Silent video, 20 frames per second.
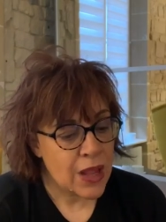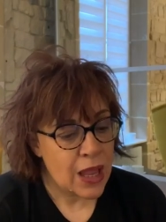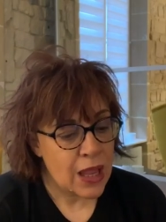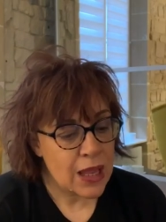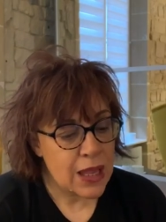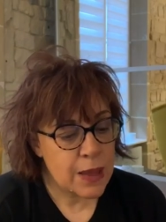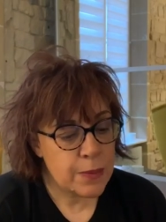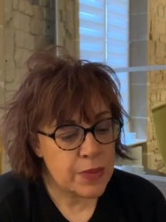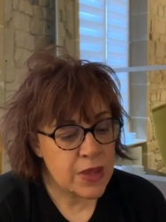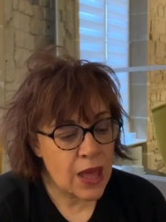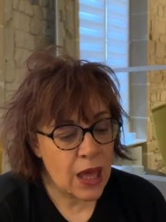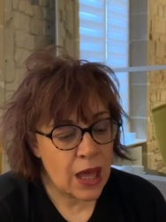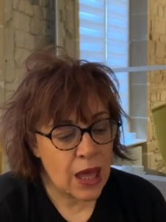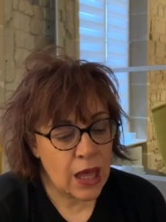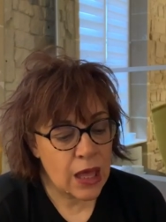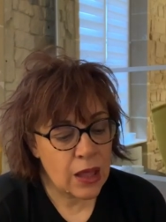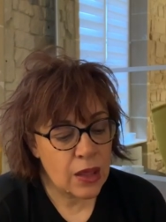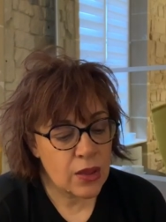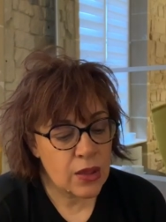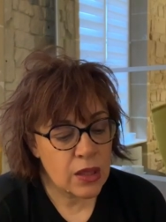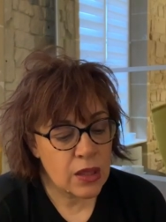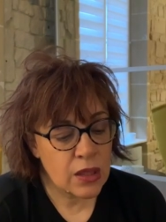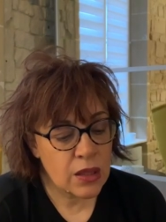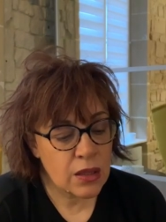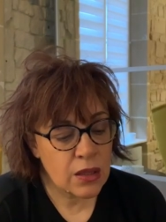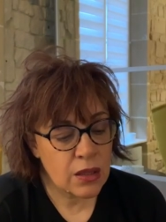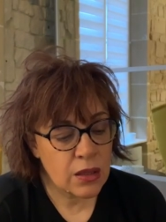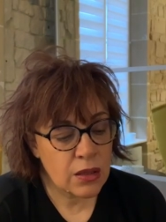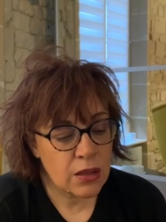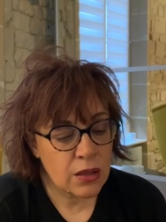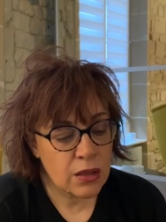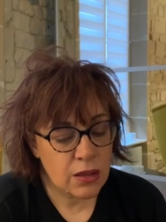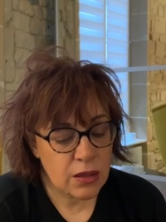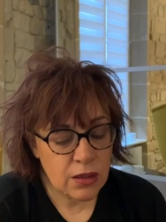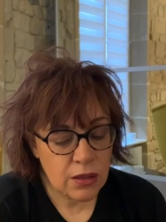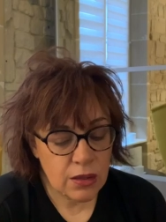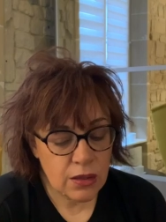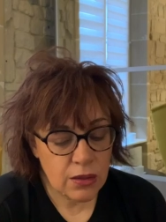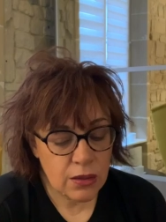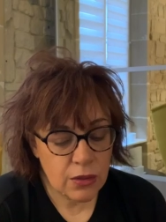eh bien,
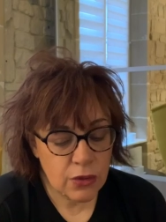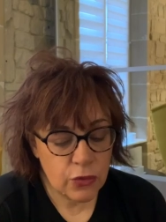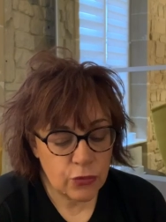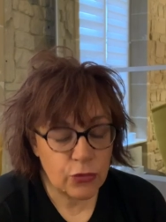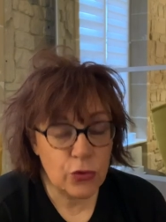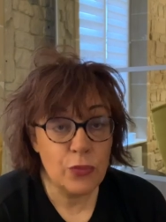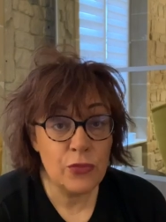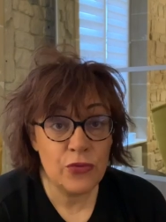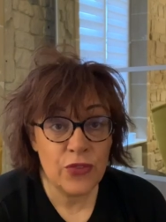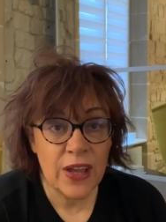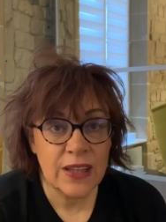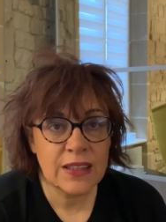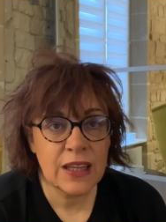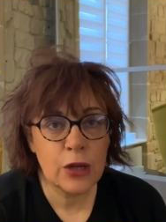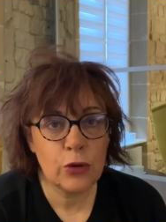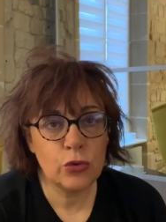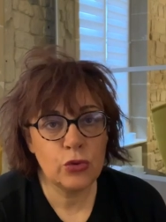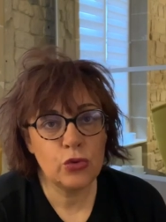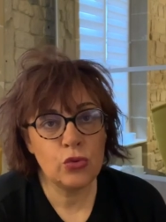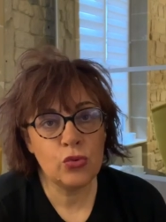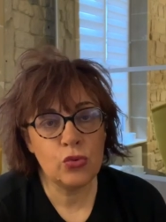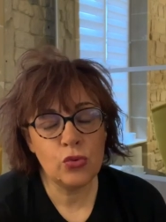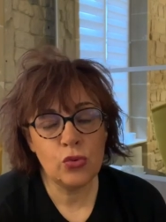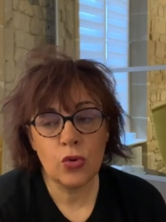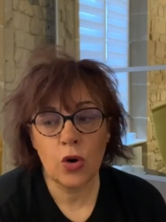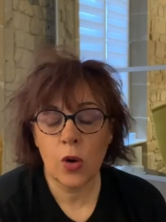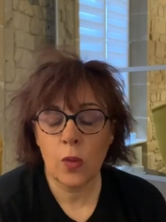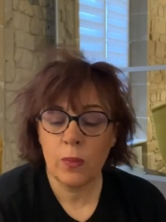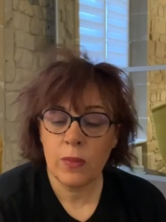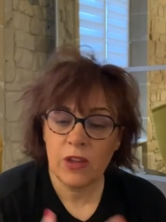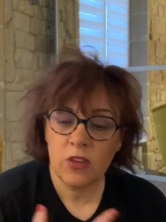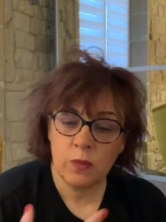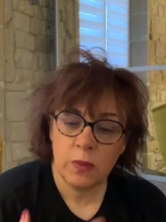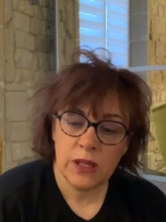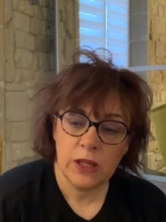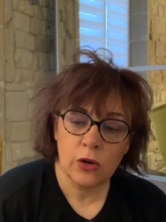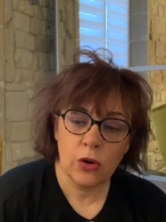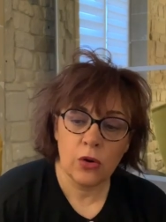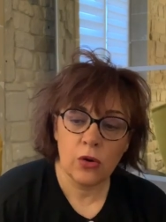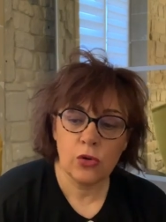euh, vous me faites un retour en
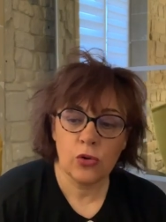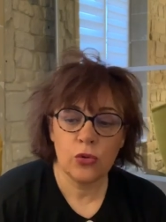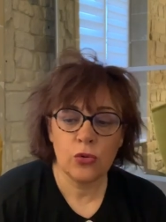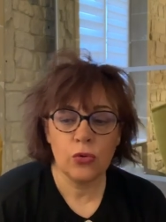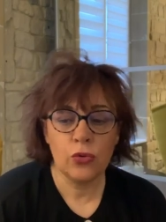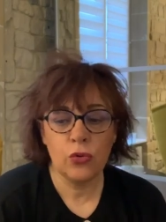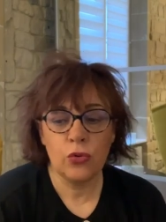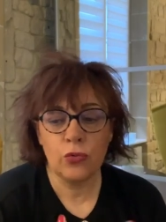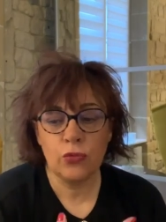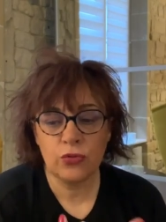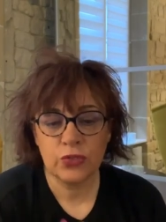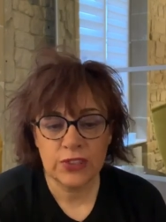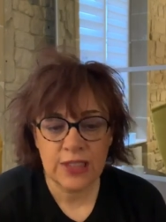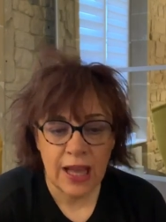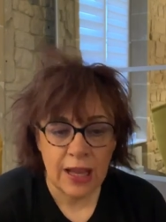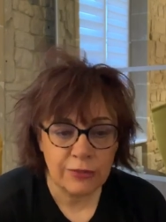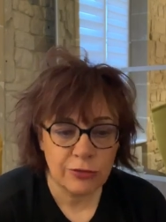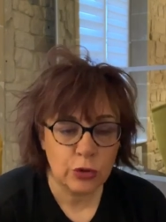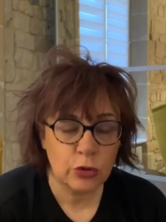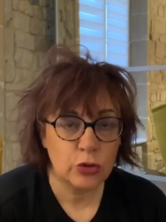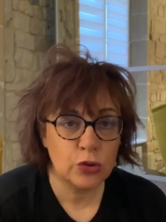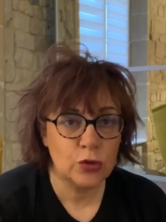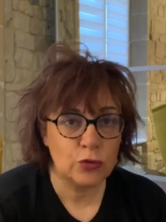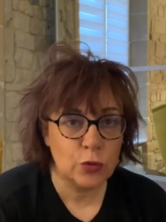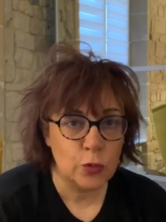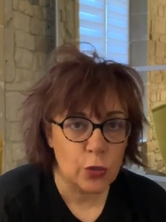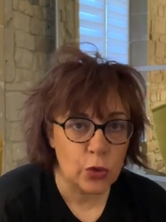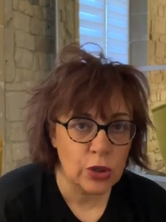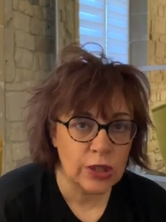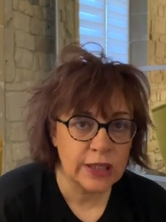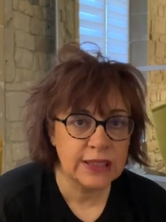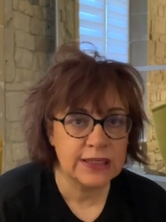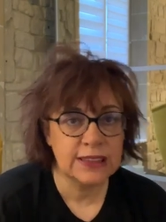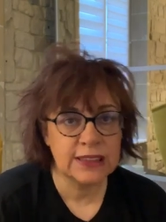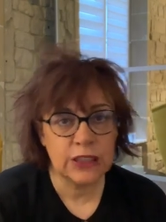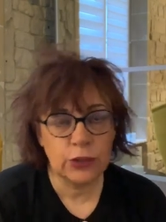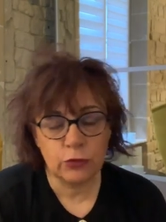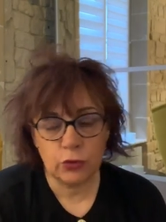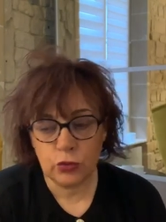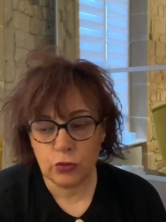m'expliquant que ça avance, vous
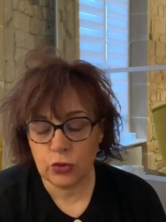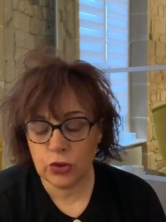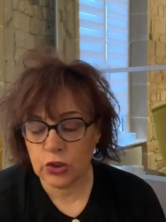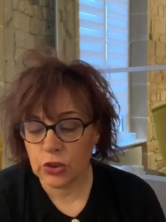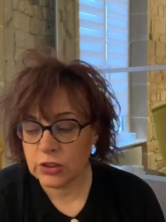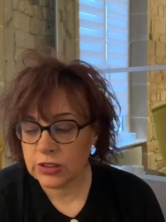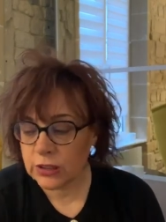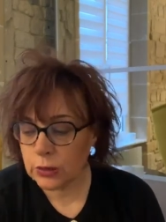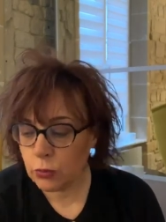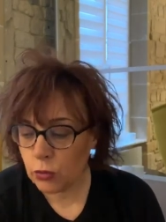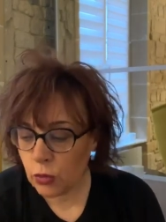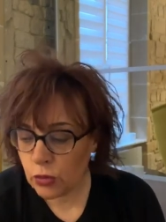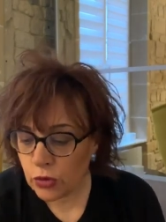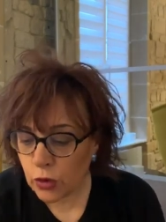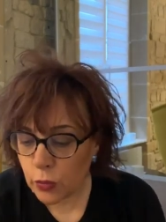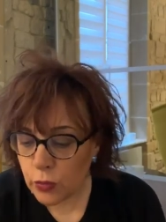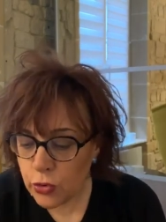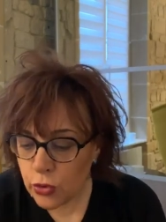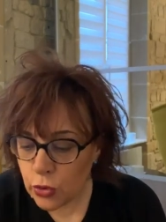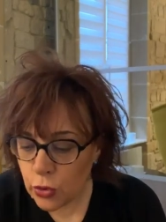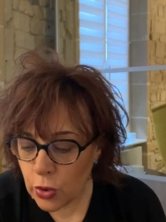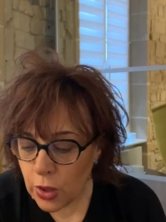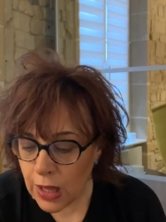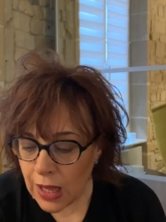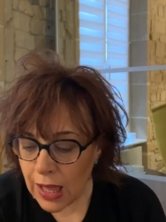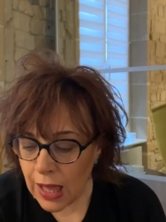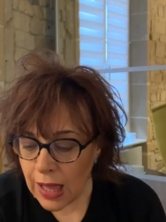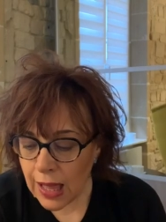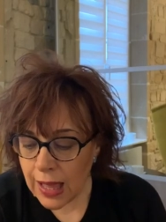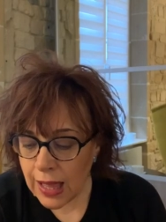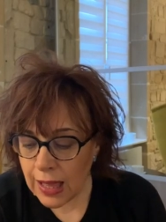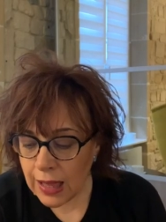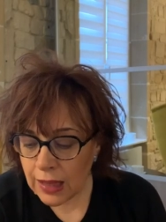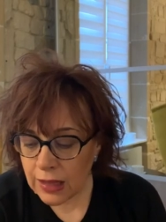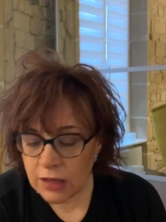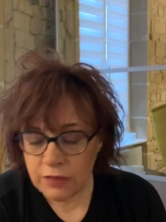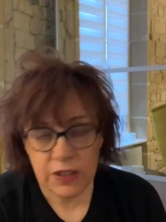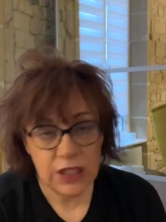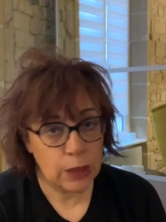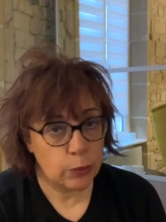progressez, vous vous sentez de mieux en mieux. Hein,
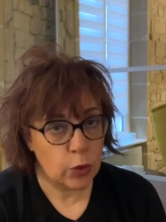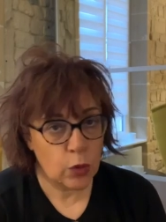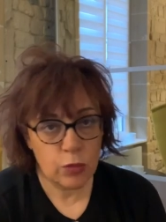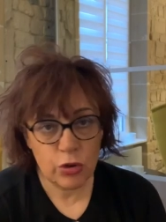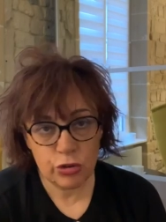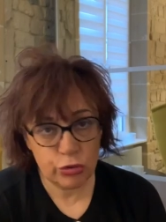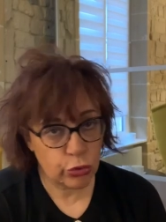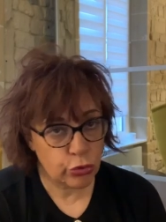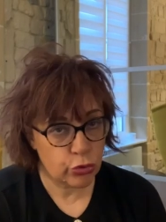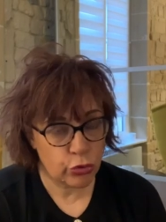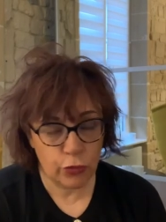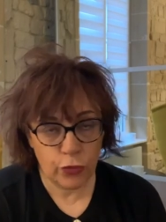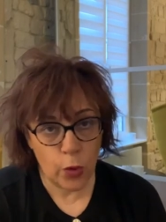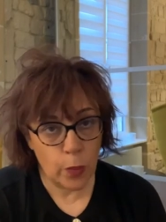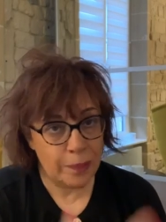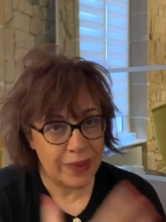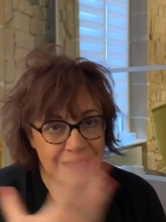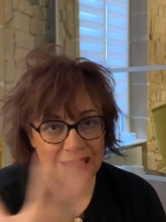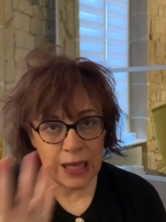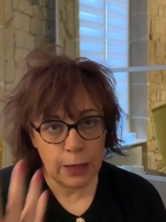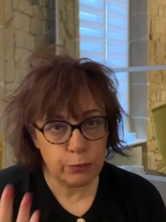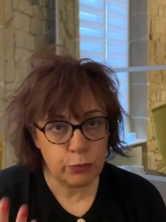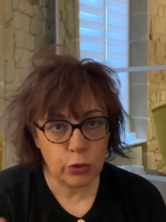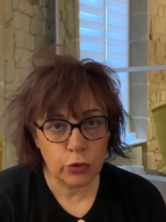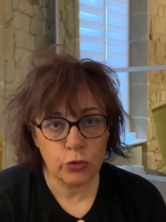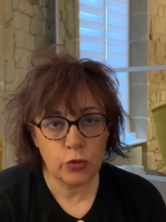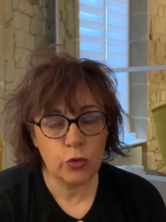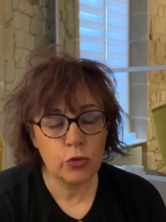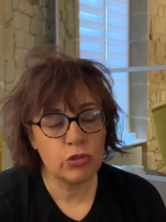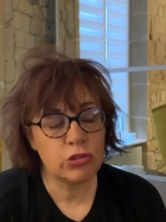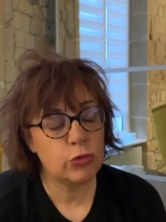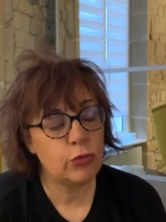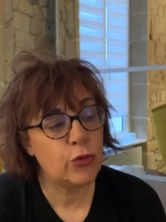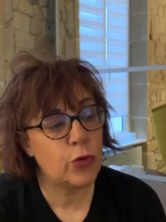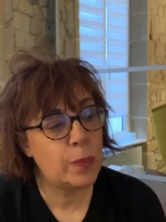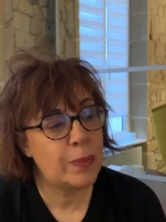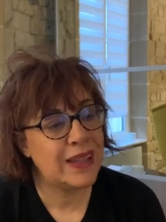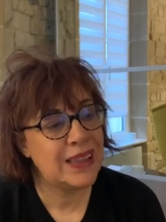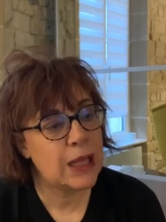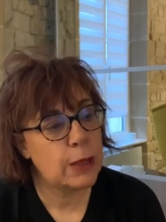évidemment, moi, je ne vends pas de la poudre de, je vends
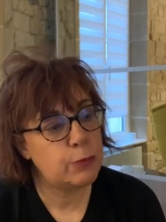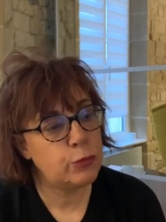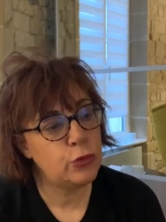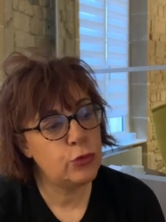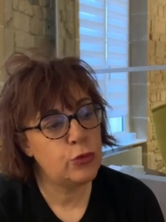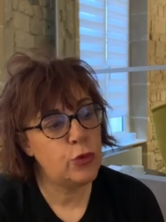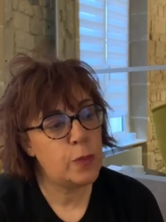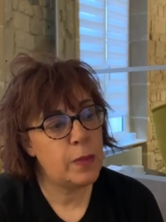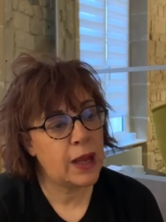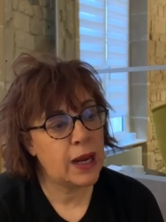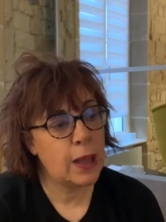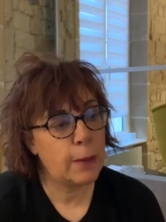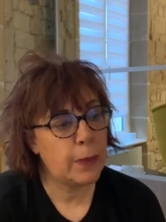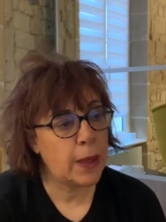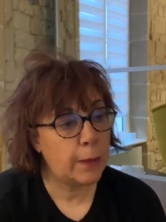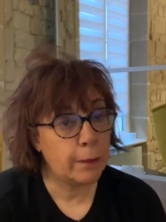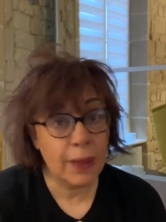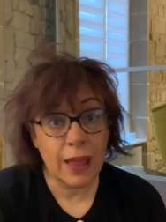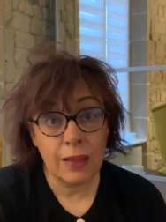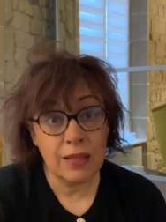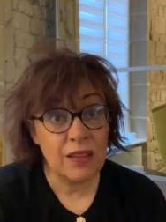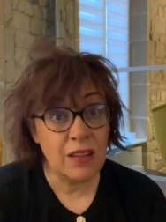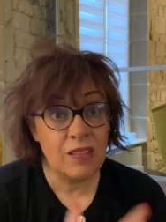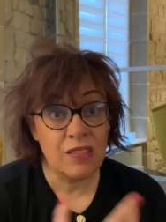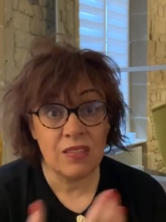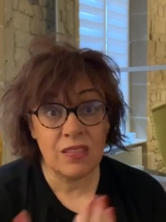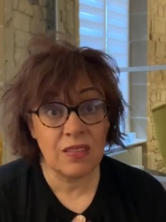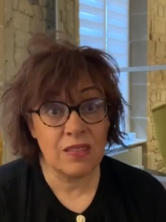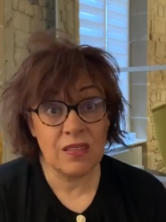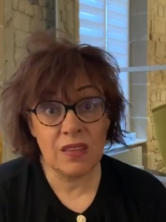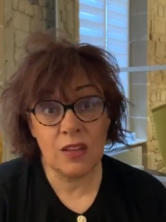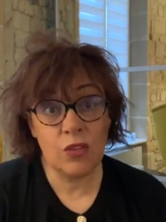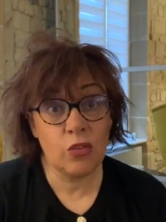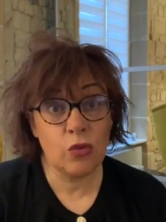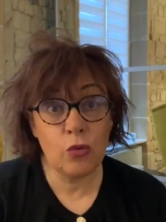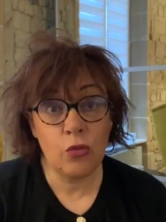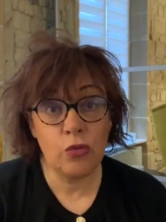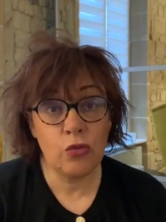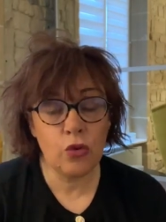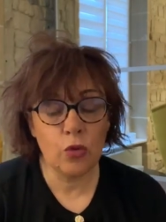pas de la poudre de perlimpinpin ni, ni de
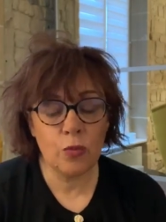solution